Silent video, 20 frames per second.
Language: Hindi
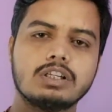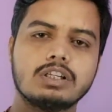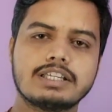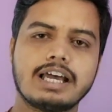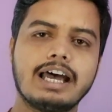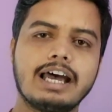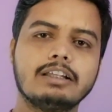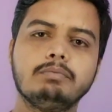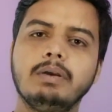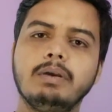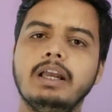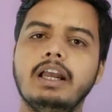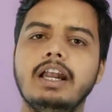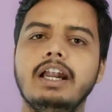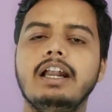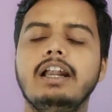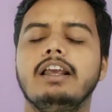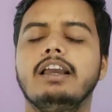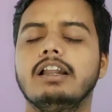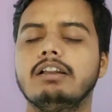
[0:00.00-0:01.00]
और साथ में
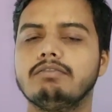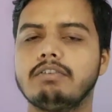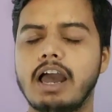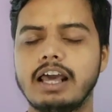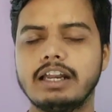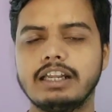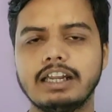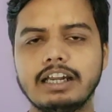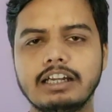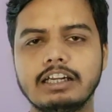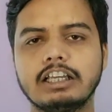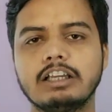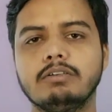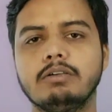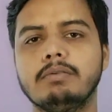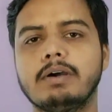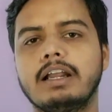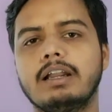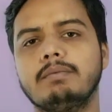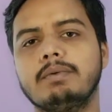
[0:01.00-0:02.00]
इंडियन वेरियंट के
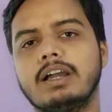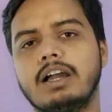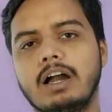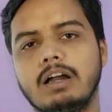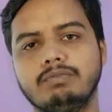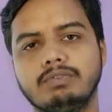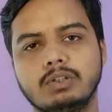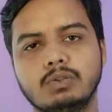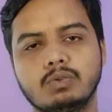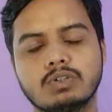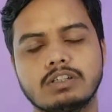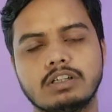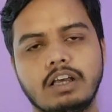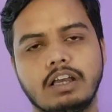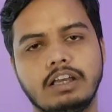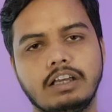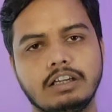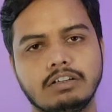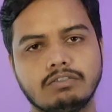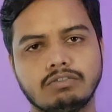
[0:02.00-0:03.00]
भी बारे में काफी कुछ
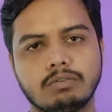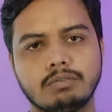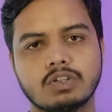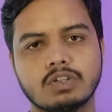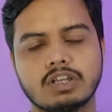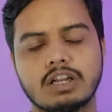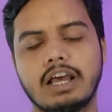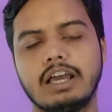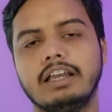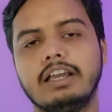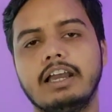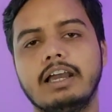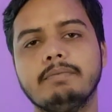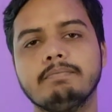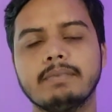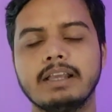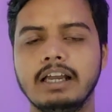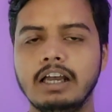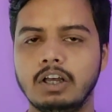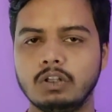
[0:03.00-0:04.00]
नई इन्फॉर्मेशन आई है
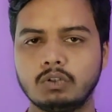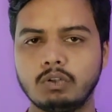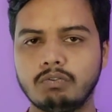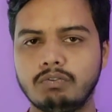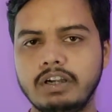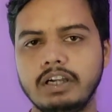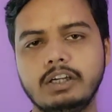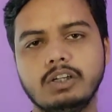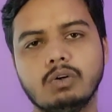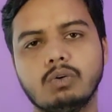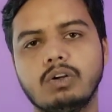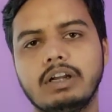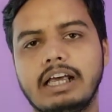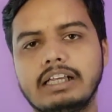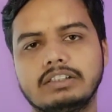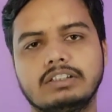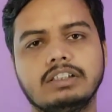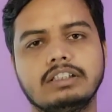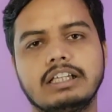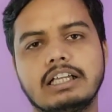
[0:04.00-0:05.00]
तो वीडियो को
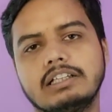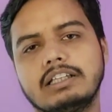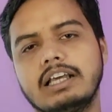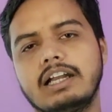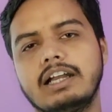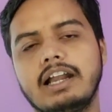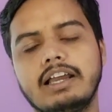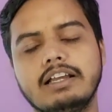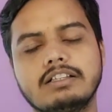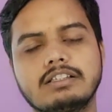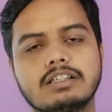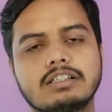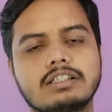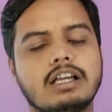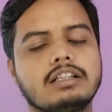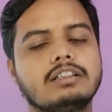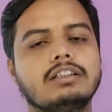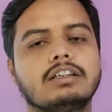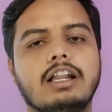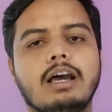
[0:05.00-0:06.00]
लास्ट तक देखते रहना इसके
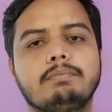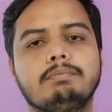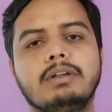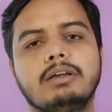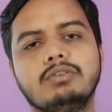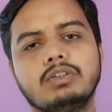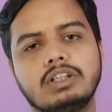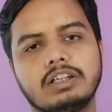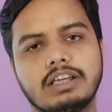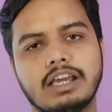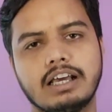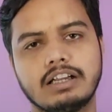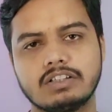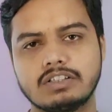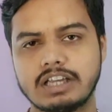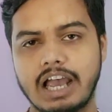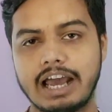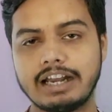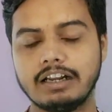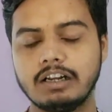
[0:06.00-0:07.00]
साथ अगर आपने अभी तक यार
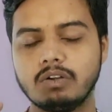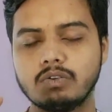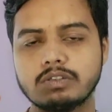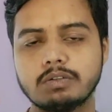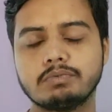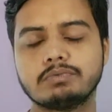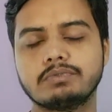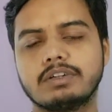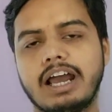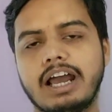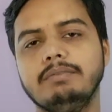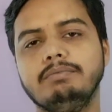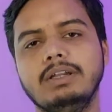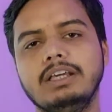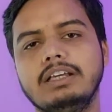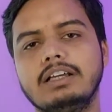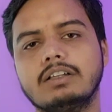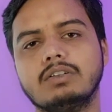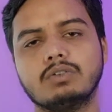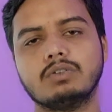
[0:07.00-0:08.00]
चैनल को सब्सक्राइब
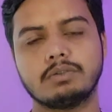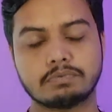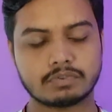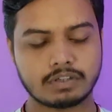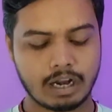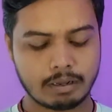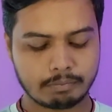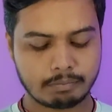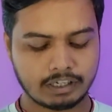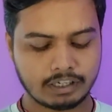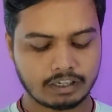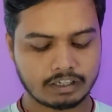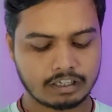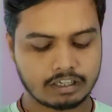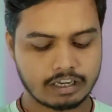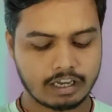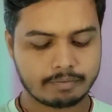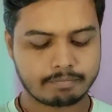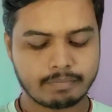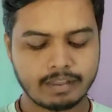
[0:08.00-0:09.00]
नहीं किया तो सब्सक्राइब भी कर
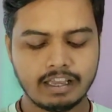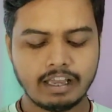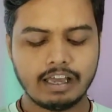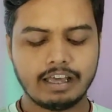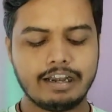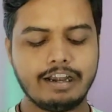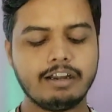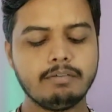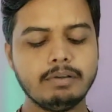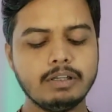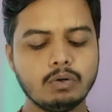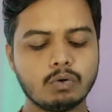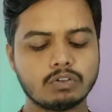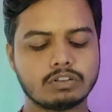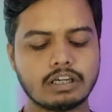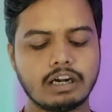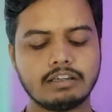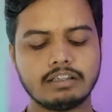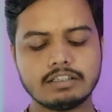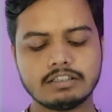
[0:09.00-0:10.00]
लेना रेडमी
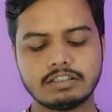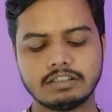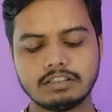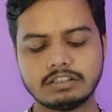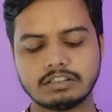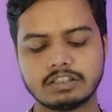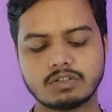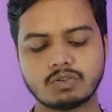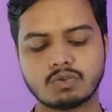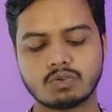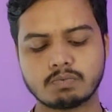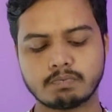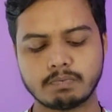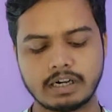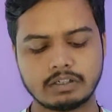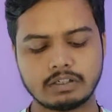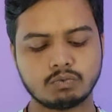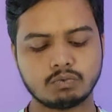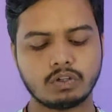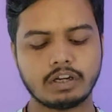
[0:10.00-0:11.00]
नोट थर्टीन सीरीज के जो
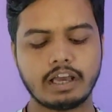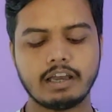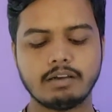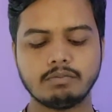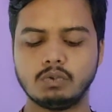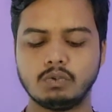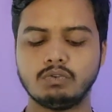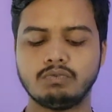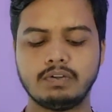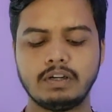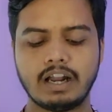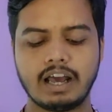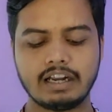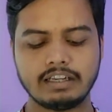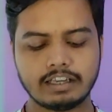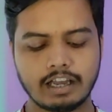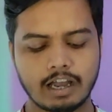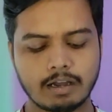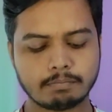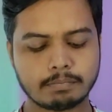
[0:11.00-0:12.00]
स्मार्टफोन है वो
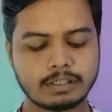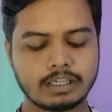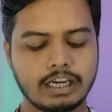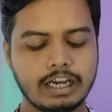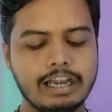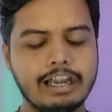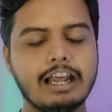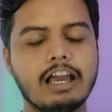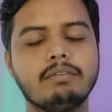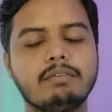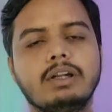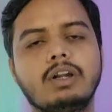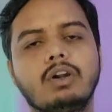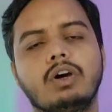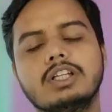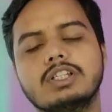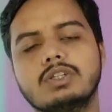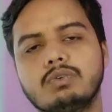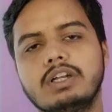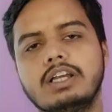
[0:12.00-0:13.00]
फिलहाल यहाँ पर इंडिया में
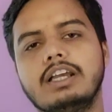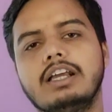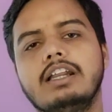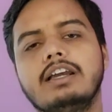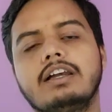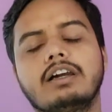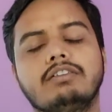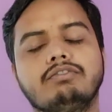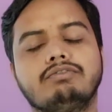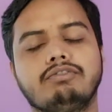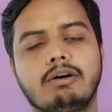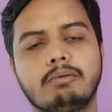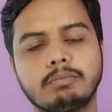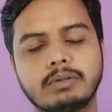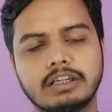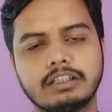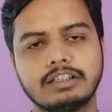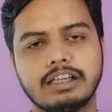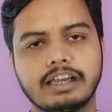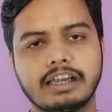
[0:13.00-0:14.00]
लॉन्च होने के लिए
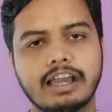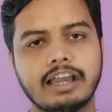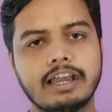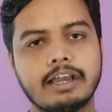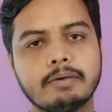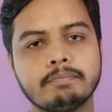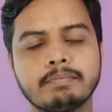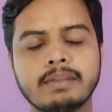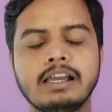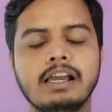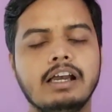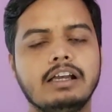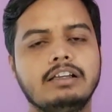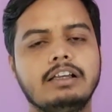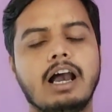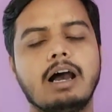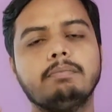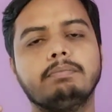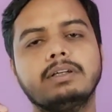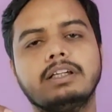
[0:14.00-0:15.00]
कंफर्म कर दिए गए हैं
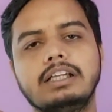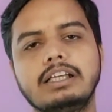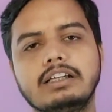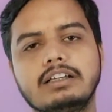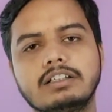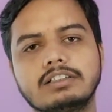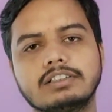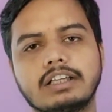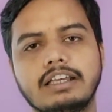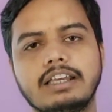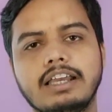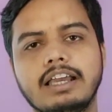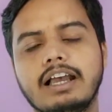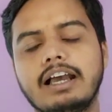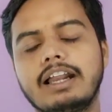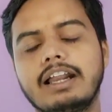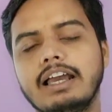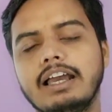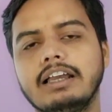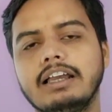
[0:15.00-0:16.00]
यहाँ पर लीकर्स का ये
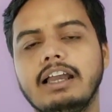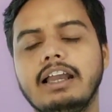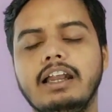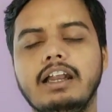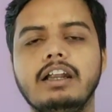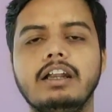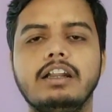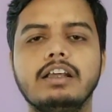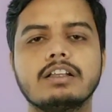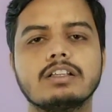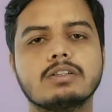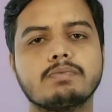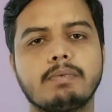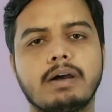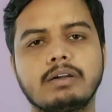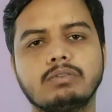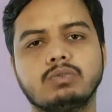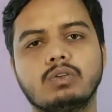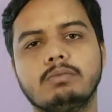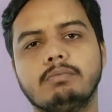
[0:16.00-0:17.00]
कहना है कि इंडियन
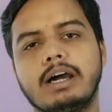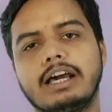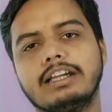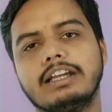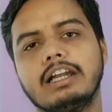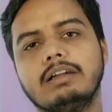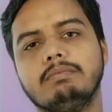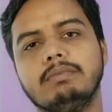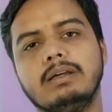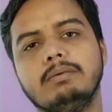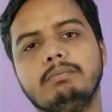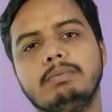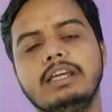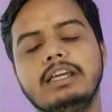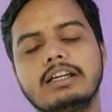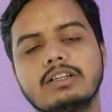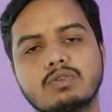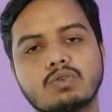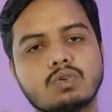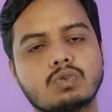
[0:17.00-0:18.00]
स्मार्टफोन मार्केट में
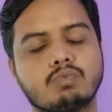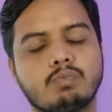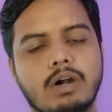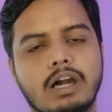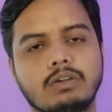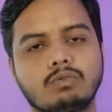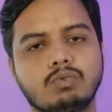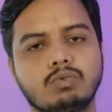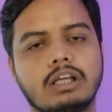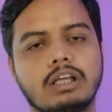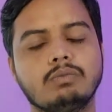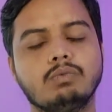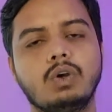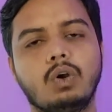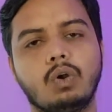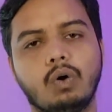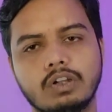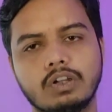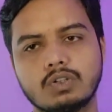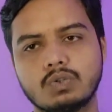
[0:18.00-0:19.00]
भी ये जो स्मार्टफोन है
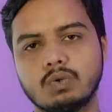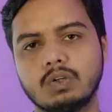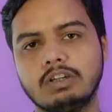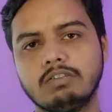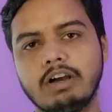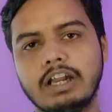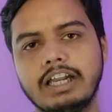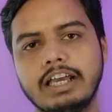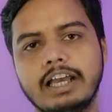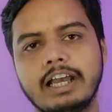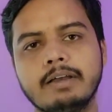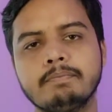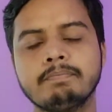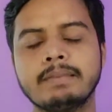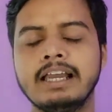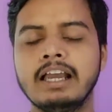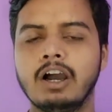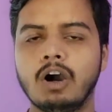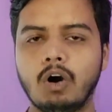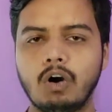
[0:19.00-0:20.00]
वो लॉन्च होने वाले हैं
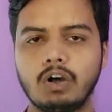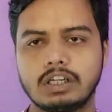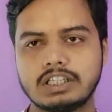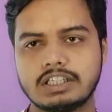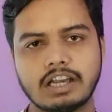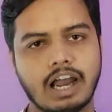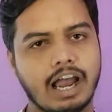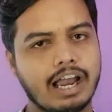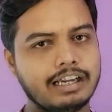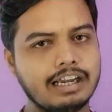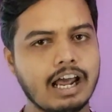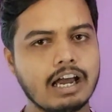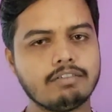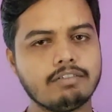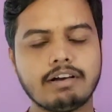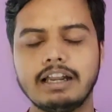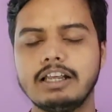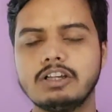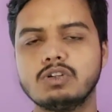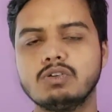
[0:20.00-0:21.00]
और
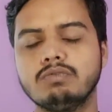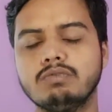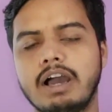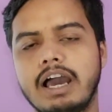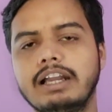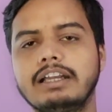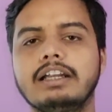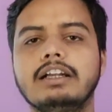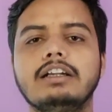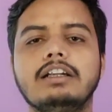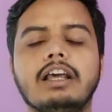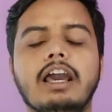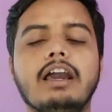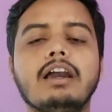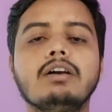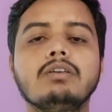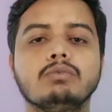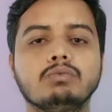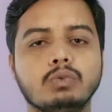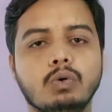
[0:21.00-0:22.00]
चाइना वाले जो वेरियंट
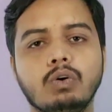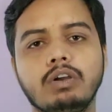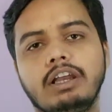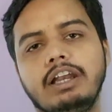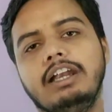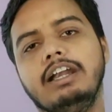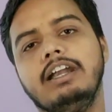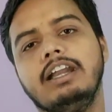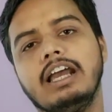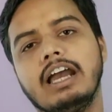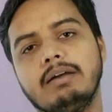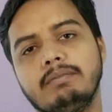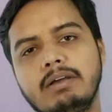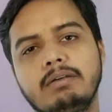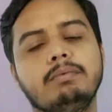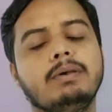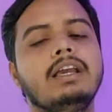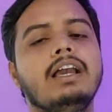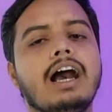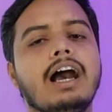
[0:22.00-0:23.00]
हैं वो इंडिया
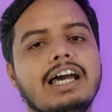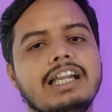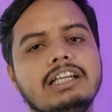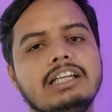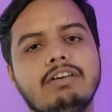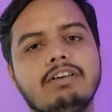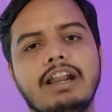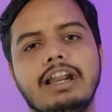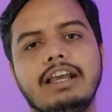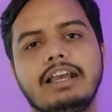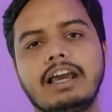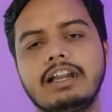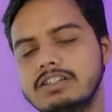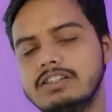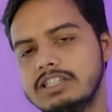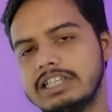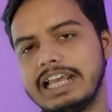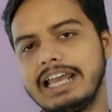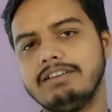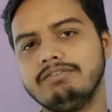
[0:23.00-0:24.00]
में भी आने वाले
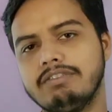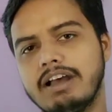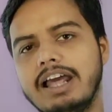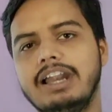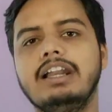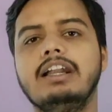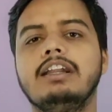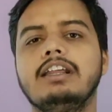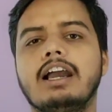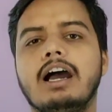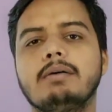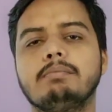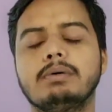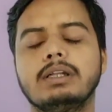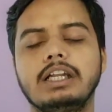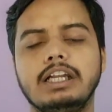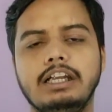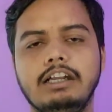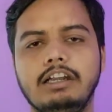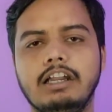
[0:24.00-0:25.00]
यानी सेम वेरियंट यहाँ
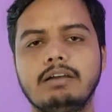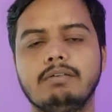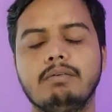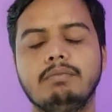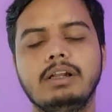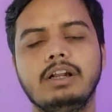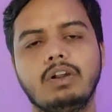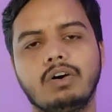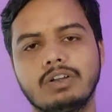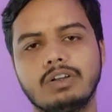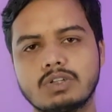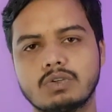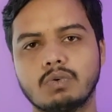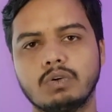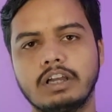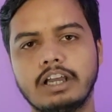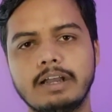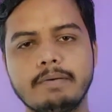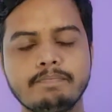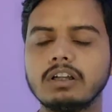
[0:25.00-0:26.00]
पर इंडिया में भी लॉन्च
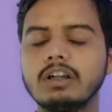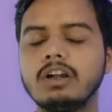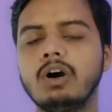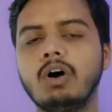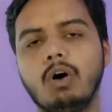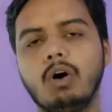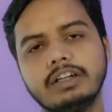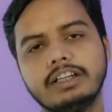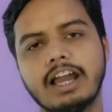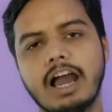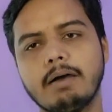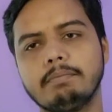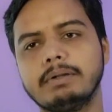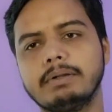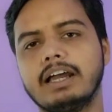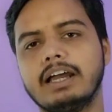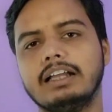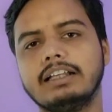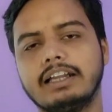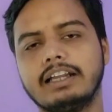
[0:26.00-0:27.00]
होंगे और यहां
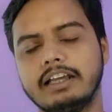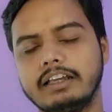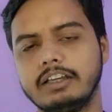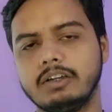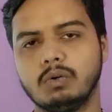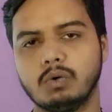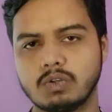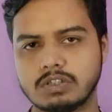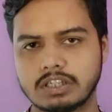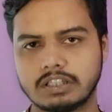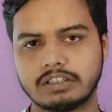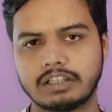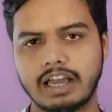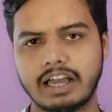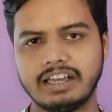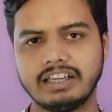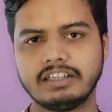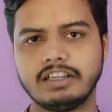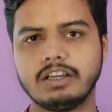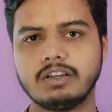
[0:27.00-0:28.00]
पर कहा जा रहा है कि हो
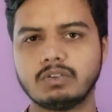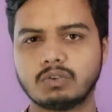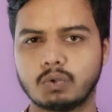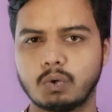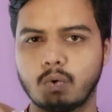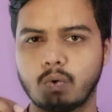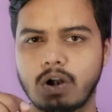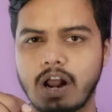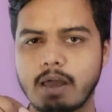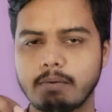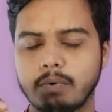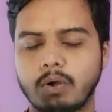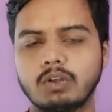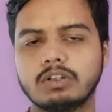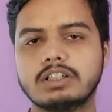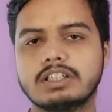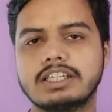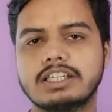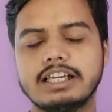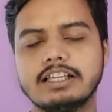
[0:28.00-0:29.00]
सकता है कि थोड़ा
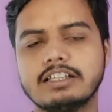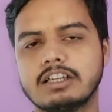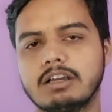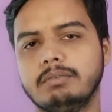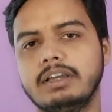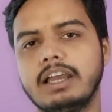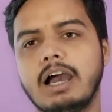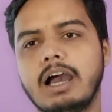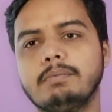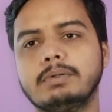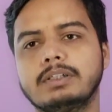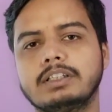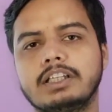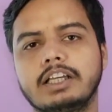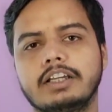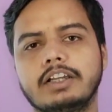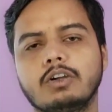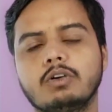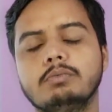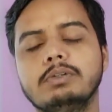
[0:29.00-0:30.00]
बहुत चेंज हमें यहाँ पर
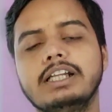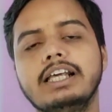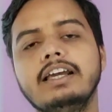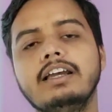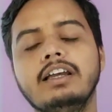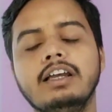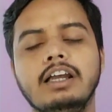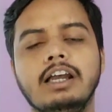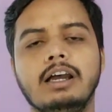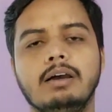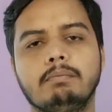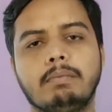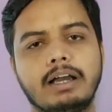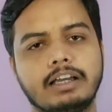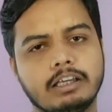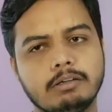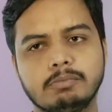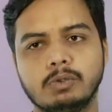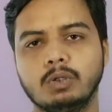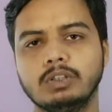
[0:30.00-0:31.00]
देखने को मिले
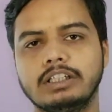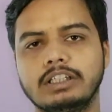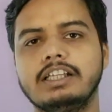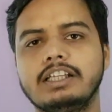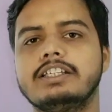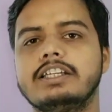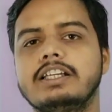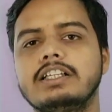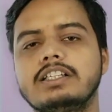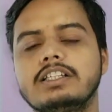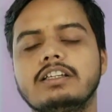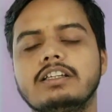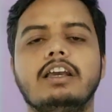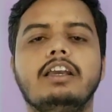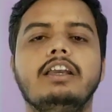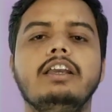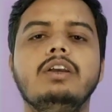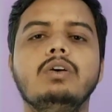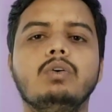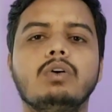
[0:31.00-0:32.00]
बाकी बहुत ज़्यादा चेंज
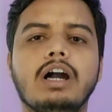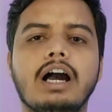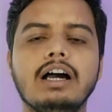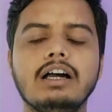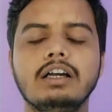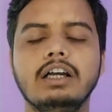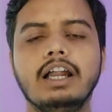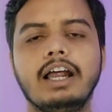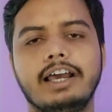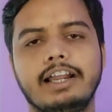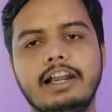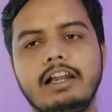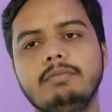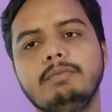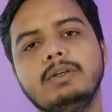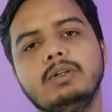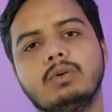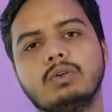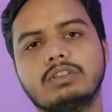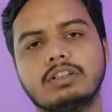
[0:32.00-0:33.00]
नहीं होगा
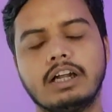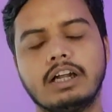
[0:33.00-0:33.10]
रेडमी